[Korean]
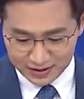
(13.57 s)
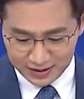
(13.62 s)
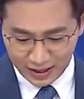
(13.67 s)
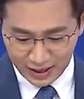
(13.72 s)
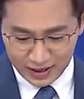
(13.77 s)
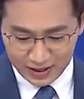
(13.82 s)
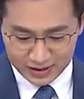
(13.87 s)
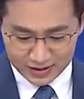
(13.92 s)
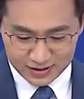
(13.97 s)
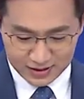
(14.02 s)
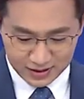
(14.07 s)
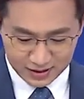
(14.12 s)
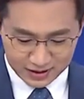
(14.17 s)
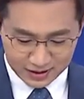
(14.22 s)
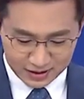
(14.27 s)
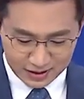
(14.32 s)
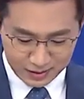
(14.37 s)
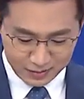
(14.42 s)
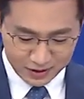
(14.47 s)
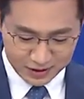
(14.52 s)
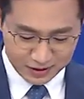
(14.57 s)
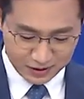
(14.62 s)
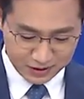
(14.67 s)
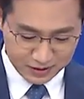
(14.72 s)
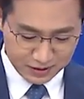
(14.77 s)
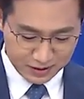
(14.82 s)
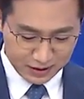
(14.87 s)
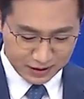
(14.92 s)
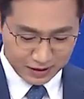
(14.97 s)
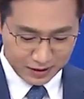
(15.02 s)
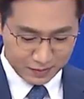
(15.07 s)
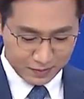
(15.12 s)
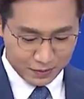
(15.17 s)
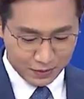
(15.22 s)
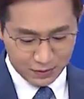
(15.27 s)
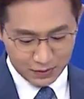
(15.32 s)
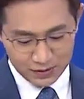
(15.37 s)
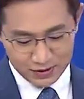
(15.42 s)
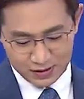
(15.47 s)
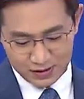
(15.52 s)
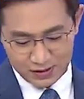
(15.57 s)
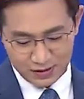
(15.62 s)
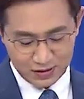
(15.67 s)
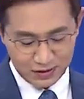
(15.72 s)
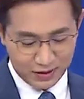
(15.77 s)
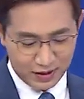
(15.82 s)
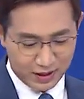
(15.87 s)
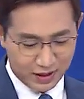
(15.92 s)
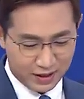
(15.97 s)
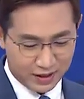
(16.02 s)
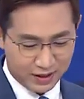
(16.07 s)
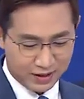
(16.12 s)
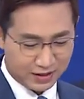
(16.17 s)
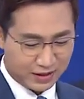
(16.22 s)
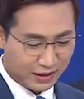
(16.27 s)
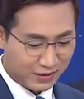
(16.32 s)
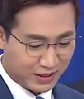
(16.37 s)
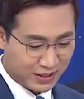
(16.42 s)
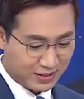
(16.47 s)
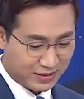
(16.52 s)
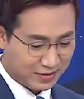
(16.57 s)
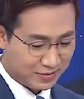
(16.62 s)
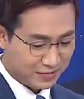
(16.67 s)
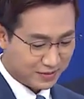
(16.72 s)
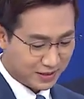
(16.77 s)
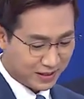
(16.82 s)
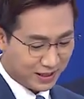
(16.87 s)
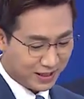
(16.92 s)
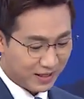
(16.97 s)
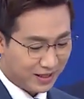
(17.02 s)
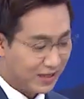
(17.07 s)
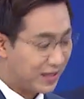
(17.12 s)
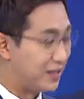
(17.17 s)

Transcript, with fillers: KST 아카데미 서정하 대표 스튜디오에 나와 있습니다.